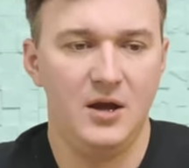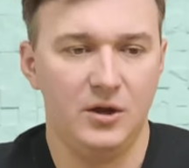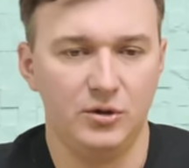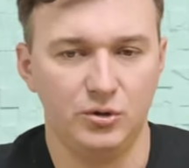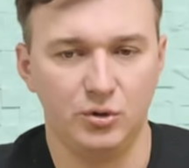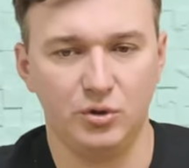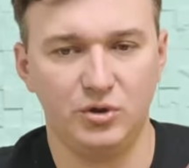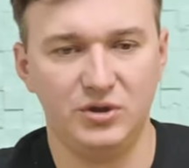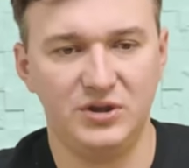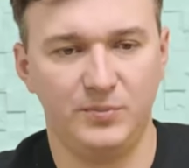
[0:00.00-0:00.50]

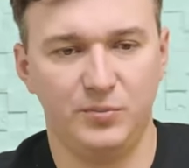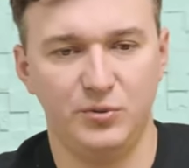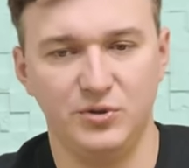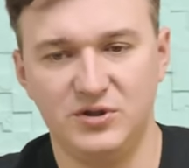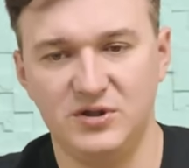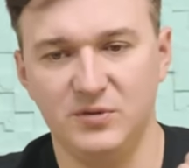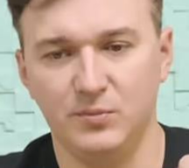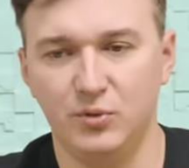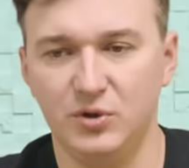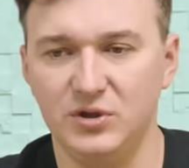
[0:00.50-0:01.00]
Другой,
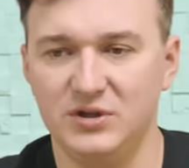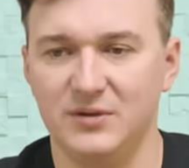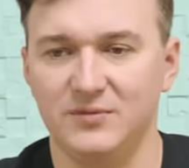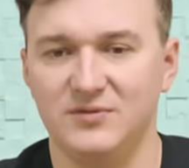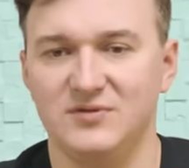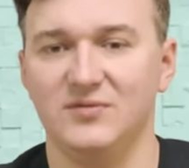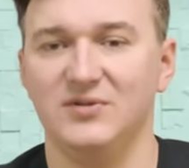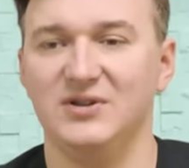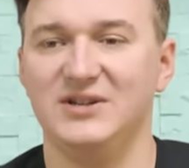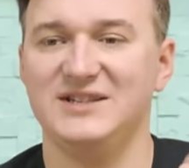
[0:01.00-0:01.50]
допустим, будет там
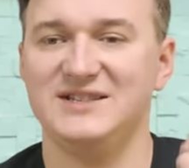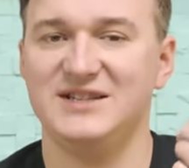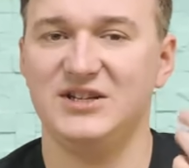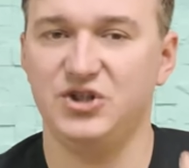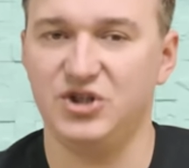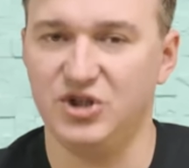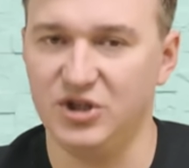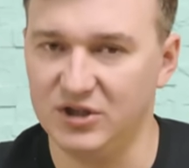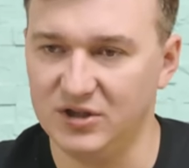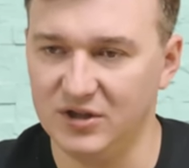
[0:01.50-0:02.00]
с
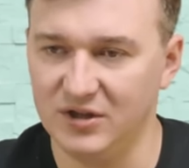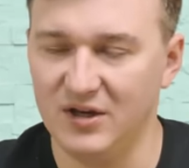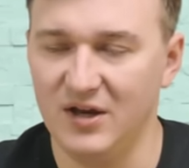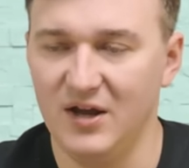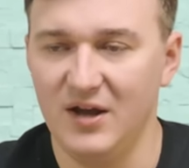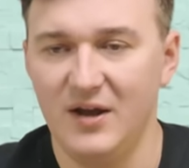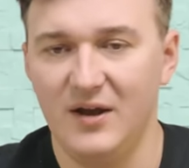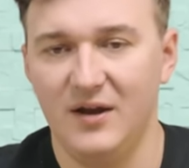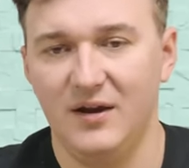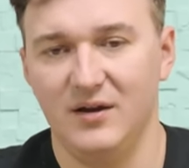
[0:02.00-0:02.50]
влагозащитой
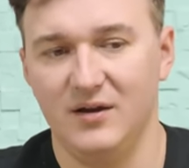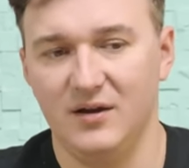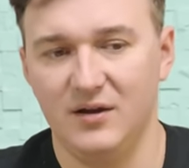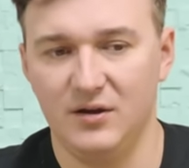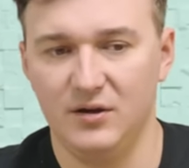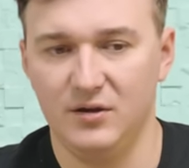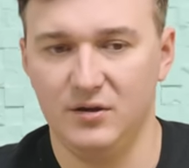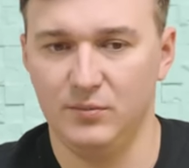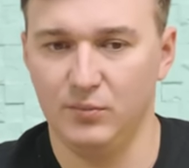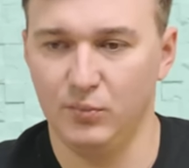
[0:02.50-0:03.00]

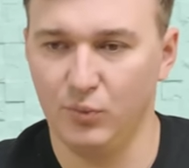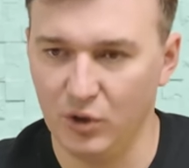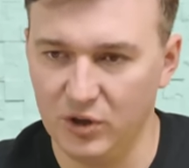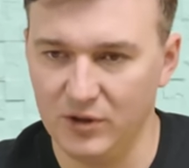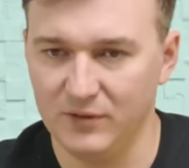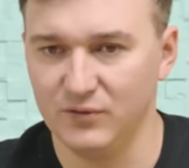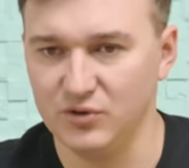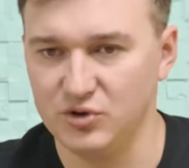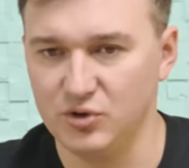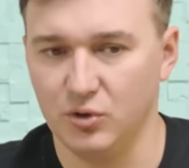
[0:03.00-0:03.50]
э,
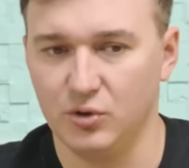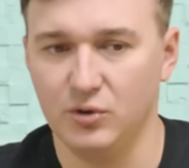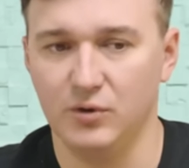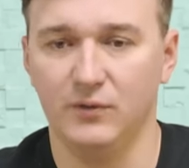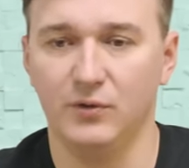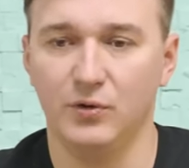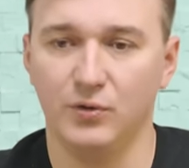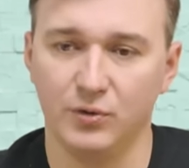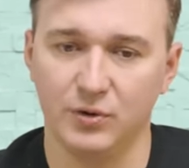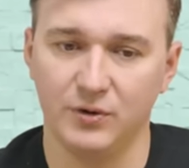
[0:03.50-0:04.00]
более
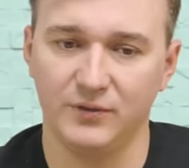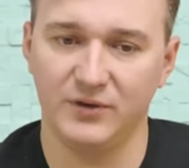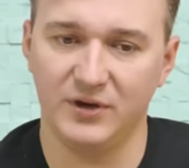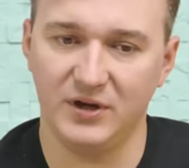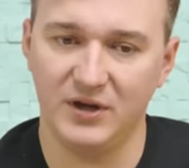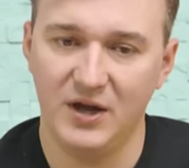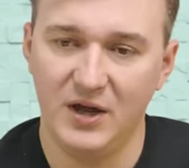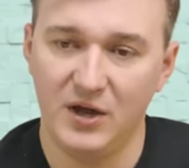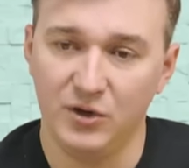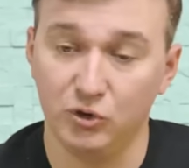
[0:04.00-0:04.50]
высокого
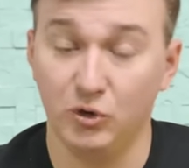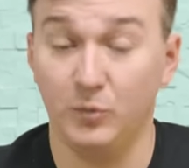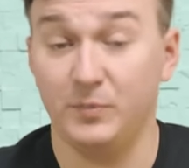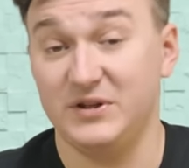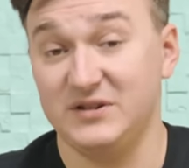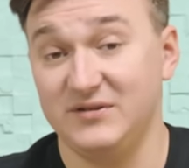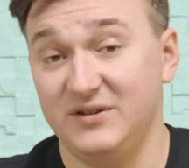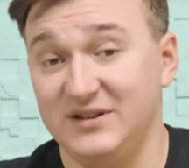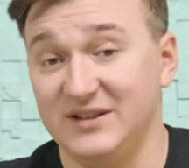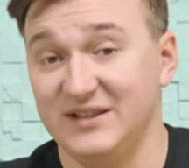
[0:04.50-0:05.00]
уровня, но
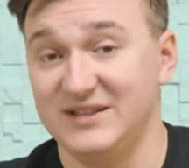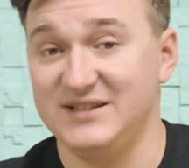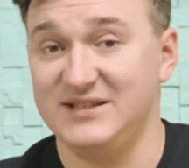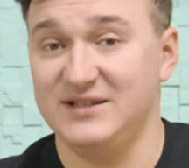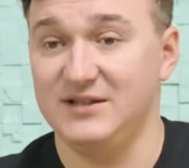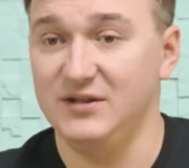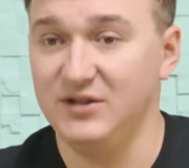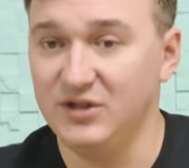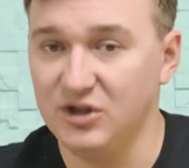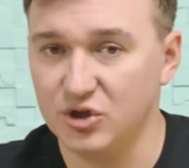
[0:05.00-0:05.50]

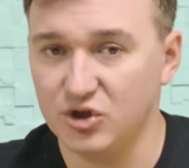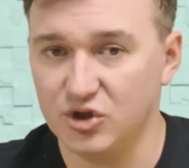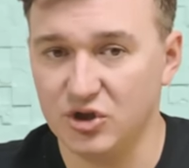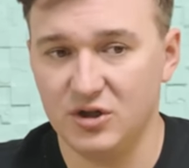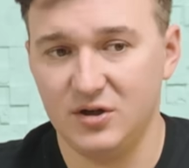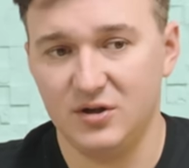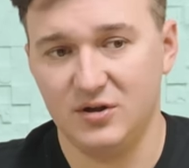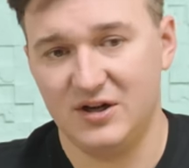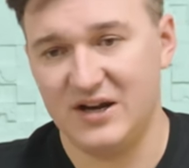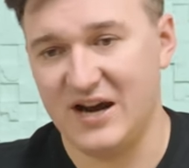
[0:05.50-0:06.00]
производительность
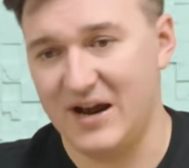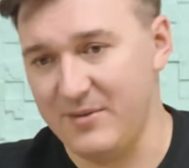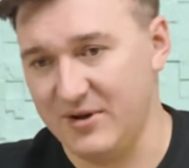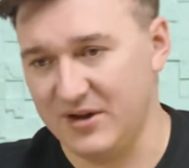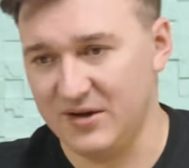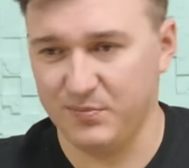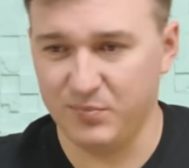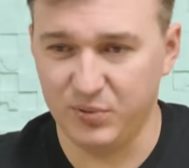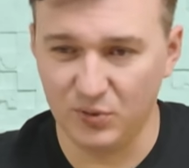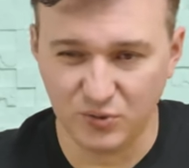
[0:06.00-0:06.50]
ниже,
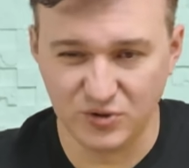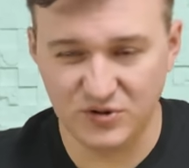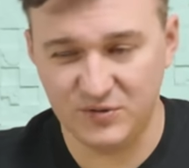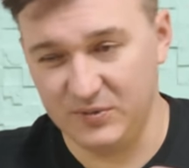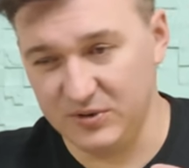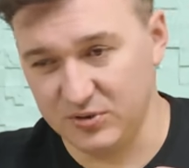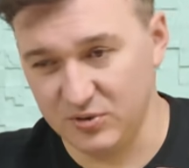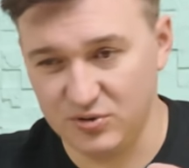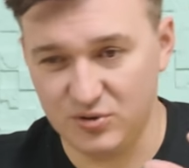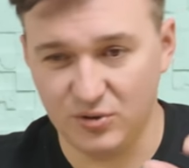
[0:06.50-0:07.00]
камера
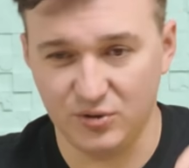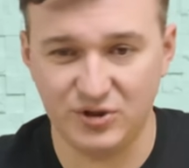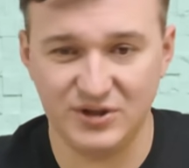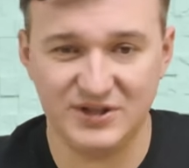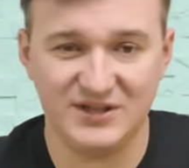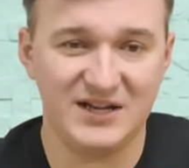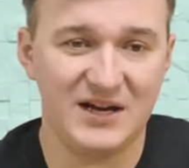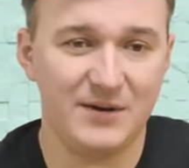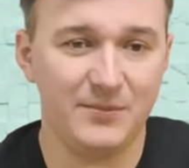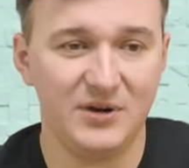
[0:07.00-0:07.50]
плюс-минус то же
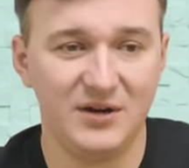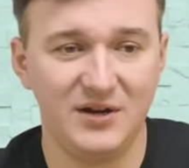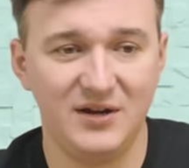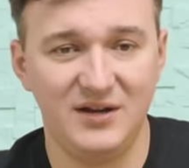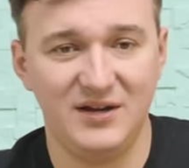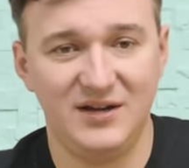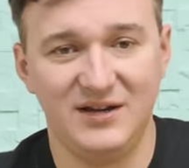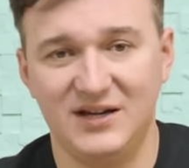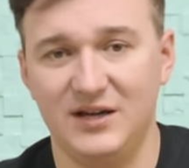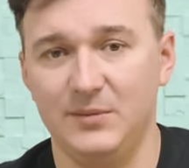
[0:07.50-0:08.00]

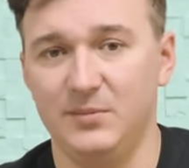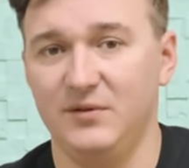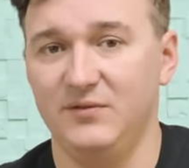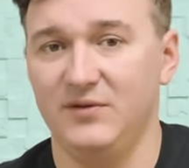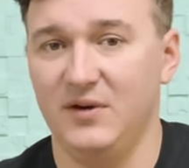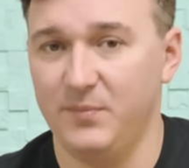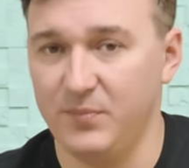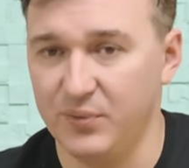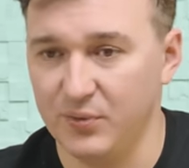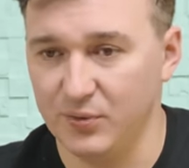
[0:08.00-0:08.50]
самое, и как бы
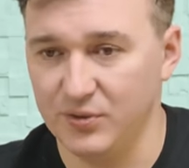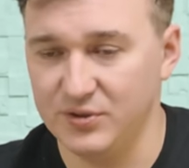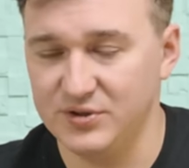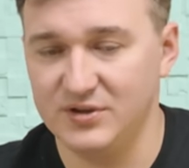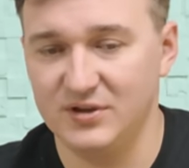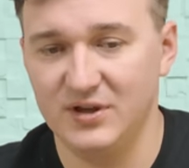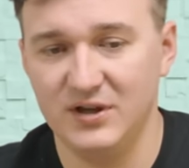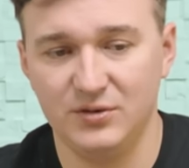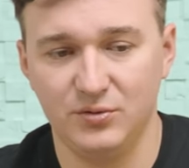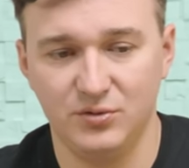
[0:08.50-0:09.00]
вопрос,
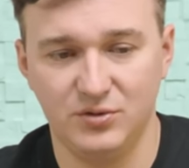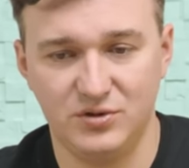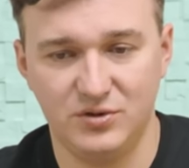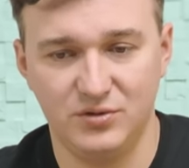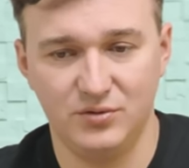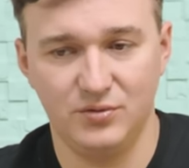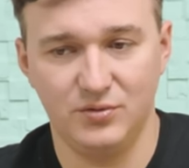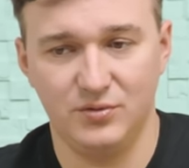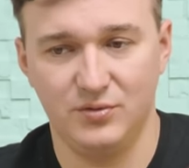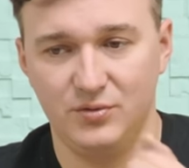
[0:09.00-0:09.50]
да, то есть
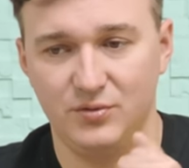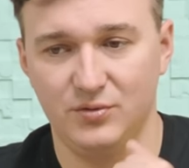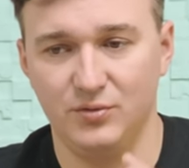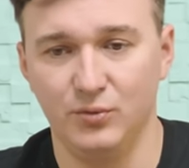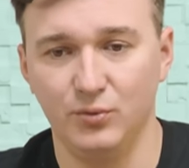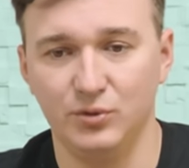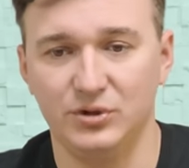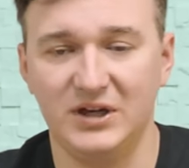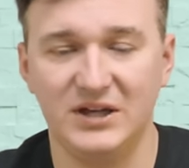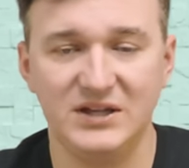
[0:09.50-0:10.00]
э,
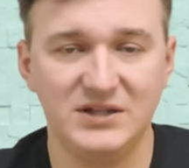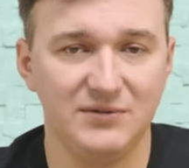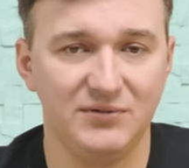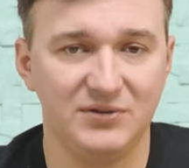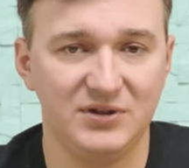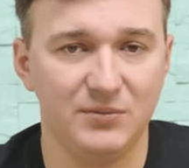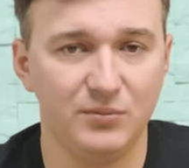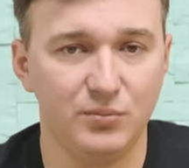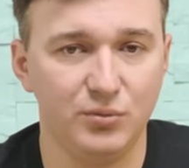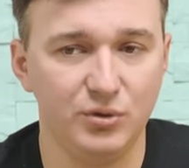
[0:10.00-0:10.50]
у
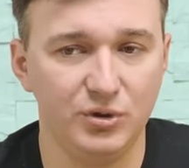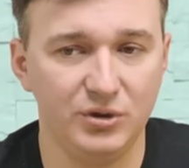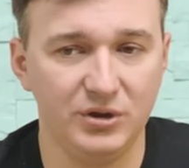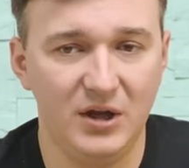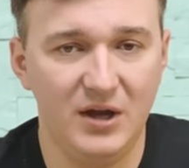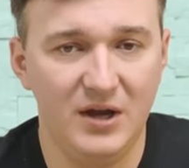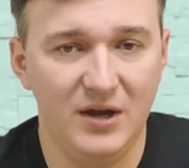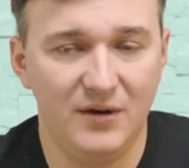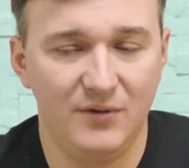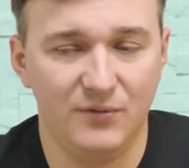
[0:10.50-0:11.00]
третьего там будет
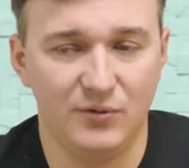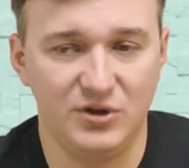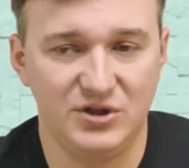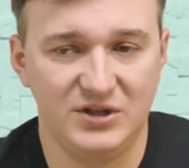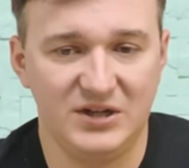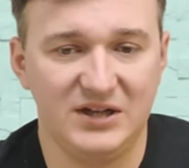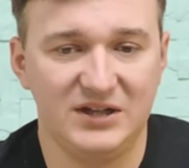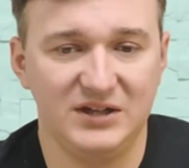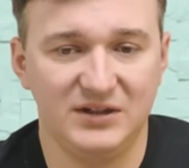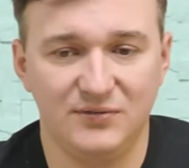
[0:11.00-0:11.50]

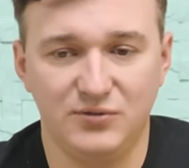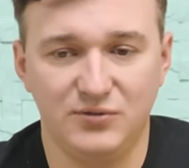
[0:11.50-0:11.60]
вроде как это